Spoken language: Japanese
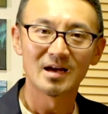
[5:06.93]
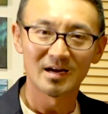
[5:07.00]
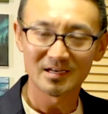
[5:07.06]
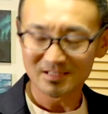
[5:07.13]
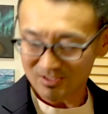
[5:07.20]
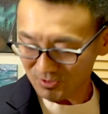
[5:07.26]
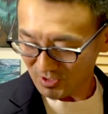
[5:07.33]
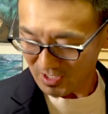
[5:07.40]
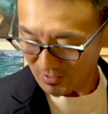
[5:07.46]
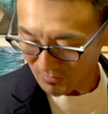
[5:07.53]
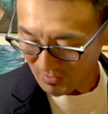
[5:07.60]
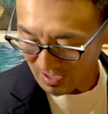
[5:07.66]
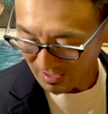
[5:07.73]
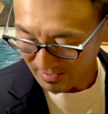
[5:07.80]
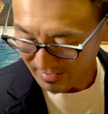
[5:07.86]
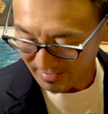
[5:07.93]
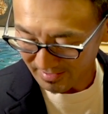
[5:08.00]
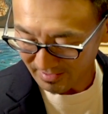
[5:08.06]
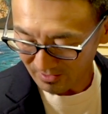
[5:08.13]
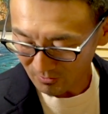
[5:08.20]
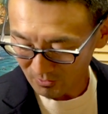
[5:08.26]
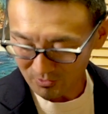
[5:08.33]
はいそれでは、
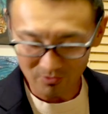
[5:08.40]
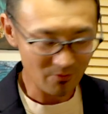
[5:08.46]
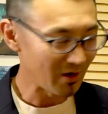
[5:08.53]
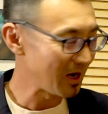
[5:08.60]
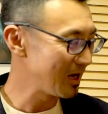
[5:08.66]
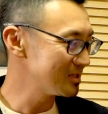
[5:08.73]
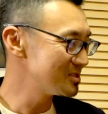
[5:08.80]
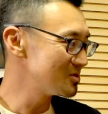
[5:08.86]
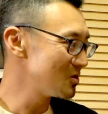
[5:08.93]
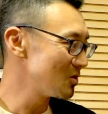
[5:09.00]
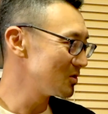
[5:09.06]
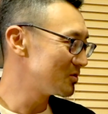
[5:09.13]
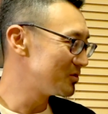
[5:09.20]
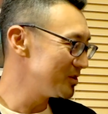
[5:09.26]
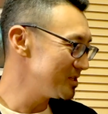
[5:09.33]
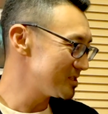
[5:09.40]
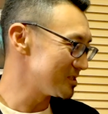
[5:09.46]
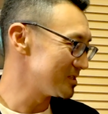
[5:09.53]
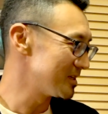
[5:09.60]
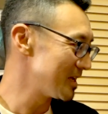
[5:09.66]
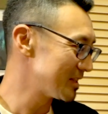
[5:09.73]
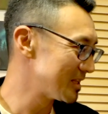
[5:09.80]
えー、今度は発音
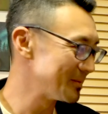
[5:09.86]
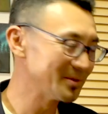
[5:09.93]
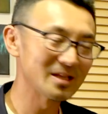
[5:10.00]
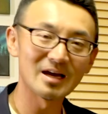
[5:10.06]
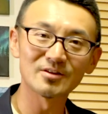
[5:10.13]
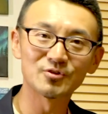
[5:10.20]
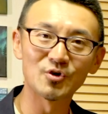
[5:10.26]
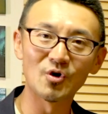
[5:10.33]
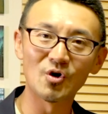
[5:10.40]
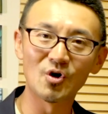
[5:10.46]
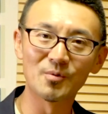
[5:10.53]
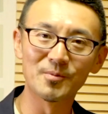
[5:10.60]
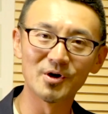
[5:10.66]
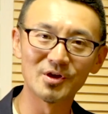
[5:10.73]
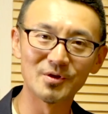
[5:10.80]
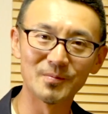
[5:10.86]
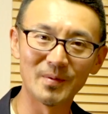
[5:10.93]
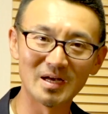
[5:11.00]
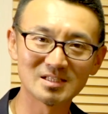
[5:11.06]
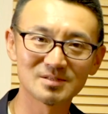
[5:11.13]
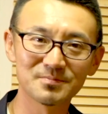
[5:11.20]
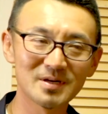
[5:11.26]
クイズやってみたいと思い
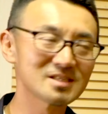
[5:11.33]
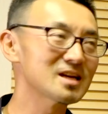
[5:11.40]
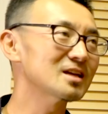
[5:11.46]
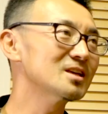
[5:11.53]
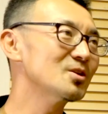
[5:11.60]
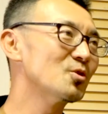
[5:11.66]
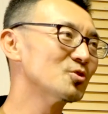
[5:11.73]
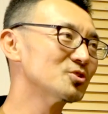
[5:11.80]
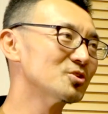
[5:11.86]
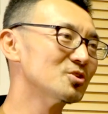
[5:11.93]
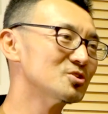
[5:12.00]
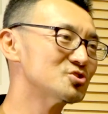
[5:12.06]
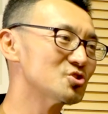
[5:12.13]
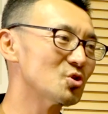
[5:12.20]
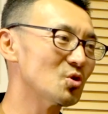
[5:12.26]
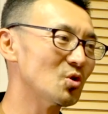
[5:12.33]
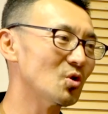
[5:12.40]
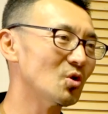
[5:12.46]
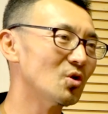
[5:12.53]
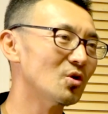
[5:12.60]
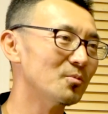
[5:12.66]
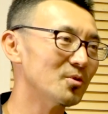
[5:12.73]
ます、まあ、先ほどの情
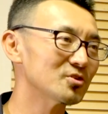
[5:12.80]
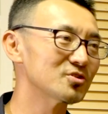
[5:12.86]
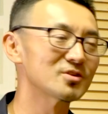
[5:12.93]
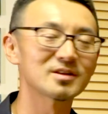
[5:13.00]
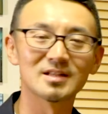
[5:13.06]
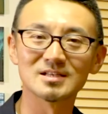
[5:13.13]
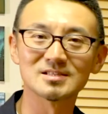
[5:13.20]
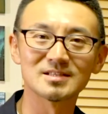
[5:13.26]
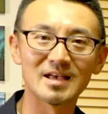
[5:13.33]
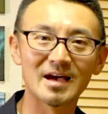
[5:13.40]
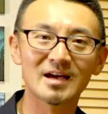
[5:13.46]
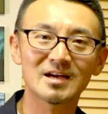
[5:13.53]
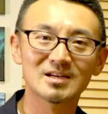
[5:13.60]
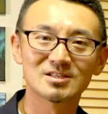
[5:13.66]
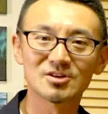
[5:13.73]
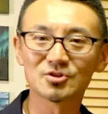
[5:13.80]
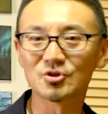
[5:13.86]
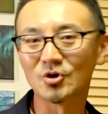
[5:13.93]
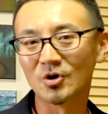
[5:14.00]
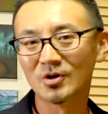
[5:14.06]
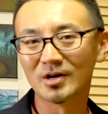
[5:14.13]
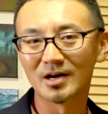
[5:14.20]
報をもとにですねちょっ
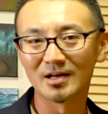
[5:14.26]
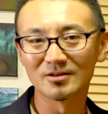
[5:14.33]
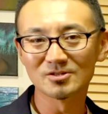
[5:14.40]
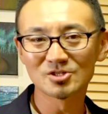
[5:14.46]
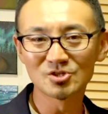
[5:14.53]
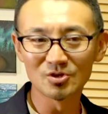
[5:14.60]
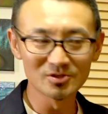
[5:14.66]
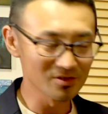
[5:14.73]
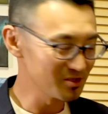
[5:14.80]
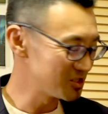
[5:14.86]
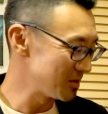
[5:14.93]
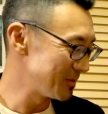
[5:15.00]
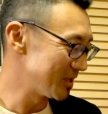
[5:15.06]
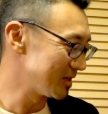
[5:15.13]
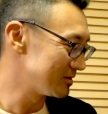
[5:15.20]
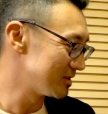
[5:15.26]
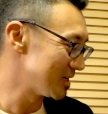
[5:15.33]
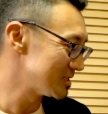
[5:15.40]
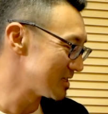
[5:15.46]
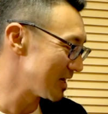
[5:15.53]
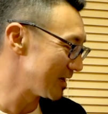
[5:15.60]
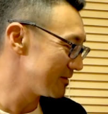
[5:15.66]
とあの想像してみてくだ
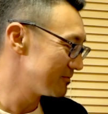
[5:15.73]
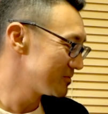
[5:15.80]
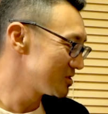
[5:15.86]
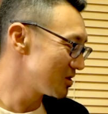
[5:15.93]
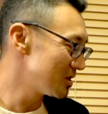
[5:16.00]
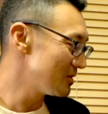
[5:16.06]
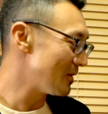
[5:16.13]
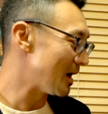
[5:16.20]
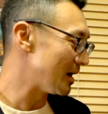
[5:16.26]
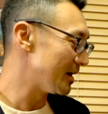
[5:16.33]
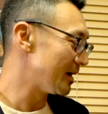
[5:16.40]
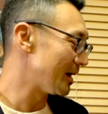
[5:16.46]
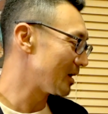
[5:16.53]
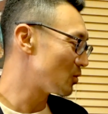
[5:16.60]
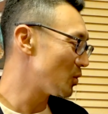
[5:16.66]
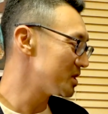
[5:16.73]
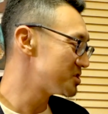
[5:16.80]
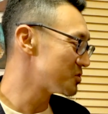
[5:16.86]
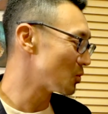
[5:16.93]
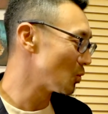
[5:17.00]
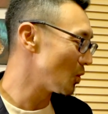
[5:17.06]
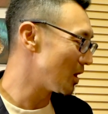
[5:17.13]
さいそれでは、えー、
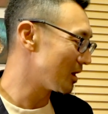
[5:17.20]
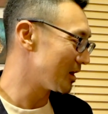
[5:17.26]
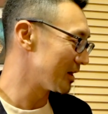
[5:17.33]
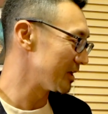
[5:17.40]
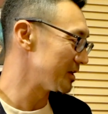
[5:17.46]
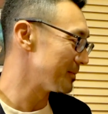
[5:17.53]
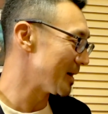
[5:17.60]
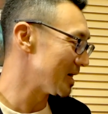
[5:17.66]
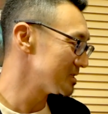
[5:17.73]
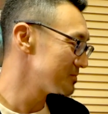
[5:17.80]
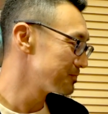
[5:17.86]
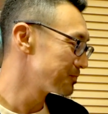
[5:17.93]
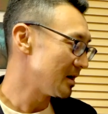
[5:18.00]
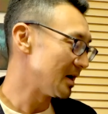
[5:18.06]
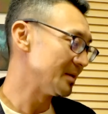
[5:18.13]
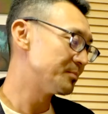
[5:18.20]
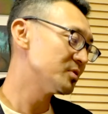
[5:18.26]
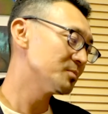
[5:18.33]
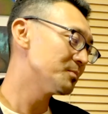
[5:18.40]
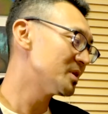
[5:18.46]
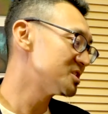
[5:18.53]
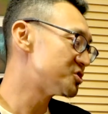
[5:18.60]
クエスチョン1からいきます I
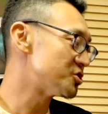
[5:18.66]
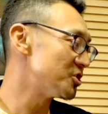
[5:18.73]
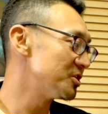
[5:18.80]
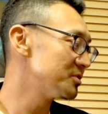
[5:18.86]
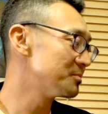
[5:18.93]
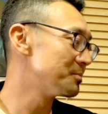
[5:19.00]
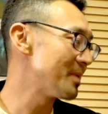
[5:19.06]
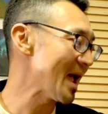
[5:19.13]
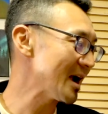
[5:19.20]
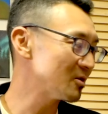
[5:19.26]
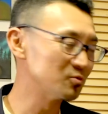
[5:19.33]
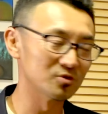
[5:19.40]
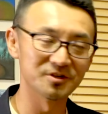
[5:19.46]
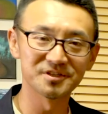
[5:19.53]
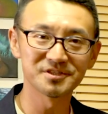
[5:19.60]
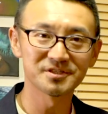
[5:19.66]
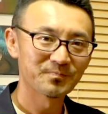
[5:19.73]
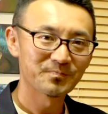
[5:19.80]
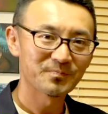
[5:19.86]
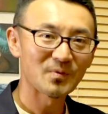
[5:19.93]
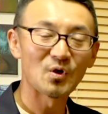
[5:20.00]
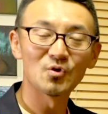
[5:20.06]
put my shirt on backward
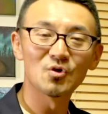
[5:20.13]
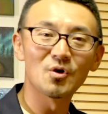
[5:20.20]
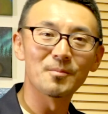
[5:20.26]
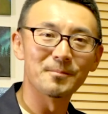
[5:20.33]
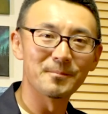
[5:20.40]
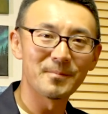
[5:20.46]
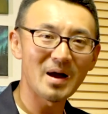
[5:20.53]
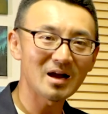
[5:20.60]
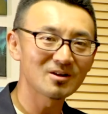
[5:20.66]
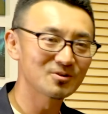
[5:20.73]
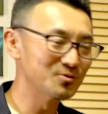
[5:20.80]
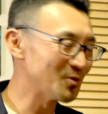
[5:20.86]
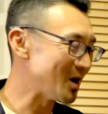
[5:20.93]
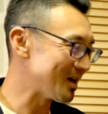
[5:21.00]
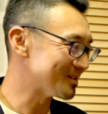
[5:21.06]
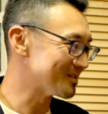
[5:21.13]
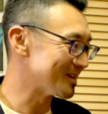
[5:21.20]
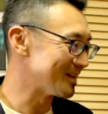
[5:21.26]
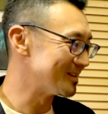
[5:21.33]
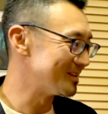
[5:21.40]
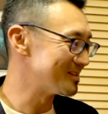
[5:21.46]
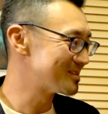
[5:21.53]
このバックワード
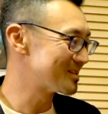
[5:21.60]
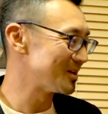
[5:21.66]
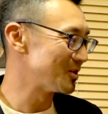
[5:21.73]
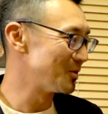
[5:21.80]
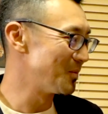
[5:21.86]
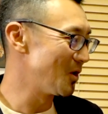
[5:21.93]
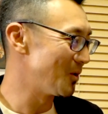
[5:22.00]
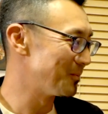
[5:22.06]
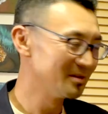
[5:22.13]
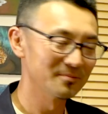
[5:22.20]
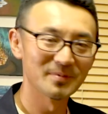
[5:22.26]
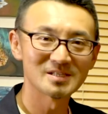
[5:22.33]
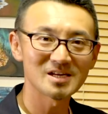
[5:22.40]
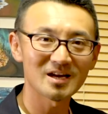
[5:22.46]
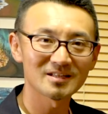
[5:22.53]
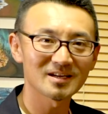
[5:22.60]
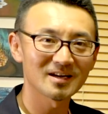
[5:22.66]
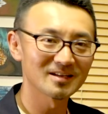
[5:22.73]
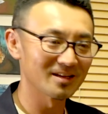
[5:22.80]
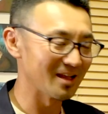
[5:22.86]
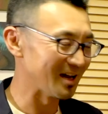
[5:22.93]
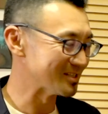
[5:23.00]
なんですけどもめっちゃ
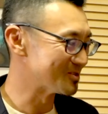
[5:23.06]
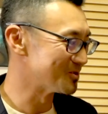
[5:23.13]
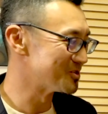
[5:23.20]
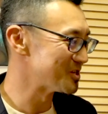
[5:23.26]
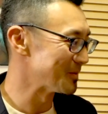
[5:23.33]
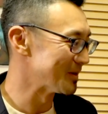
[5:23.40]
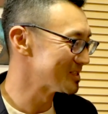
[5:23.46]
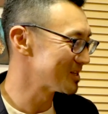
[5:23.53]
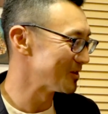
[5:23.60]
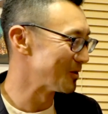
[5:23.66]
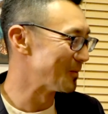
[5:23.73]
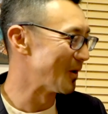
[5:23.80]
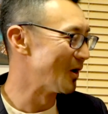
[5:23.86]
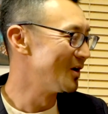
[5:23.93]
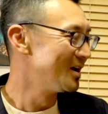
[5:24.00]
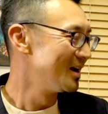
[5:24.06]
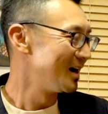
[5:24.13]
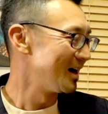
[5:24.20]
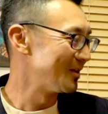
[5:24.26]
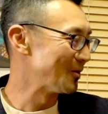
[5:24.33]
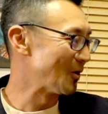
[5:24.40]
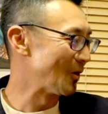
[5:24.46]
カタカナで発音してますけども
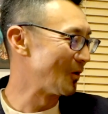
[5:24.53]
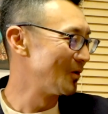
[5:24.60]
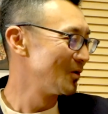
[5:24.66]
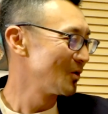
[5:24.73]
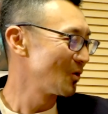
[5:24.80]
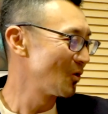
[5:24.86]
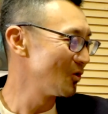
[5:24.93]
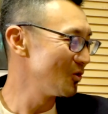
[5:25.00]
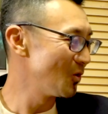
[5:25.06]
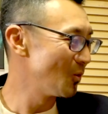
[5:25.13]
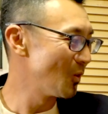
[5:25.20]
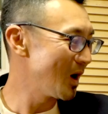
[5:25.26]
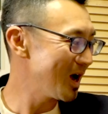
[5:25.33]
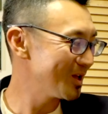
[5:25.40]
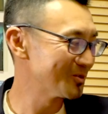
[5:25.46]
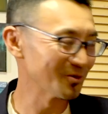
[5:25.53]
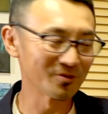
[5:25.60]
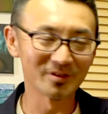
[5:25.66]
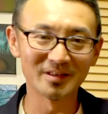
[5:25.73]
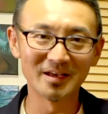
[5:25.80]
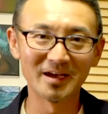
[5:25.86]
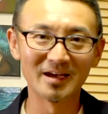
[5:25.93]
あのこのワードっ
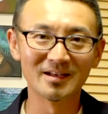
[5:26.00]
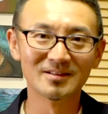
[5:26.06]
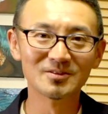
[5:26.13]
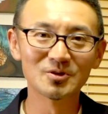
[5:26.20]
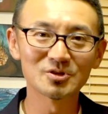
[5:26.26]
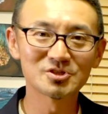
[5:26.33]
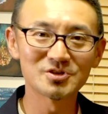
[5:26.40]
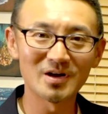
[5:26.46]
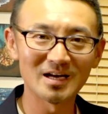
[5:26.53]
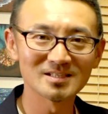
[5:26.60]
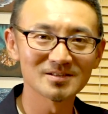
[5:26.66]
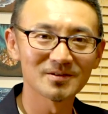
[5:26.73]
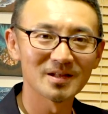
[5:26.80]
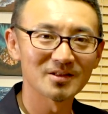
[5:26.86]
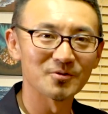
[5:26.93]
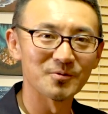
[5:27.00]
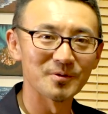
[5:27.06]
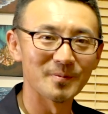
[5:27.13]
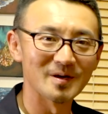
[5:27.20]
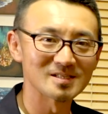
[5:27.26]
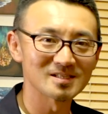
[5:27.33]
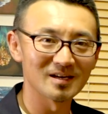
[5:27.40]
てどっちの発音だと思い
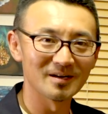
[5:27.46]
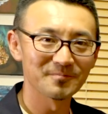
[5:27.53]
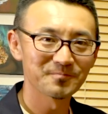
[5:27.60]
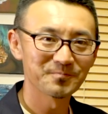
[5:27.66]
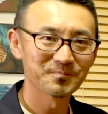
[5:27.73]
ますか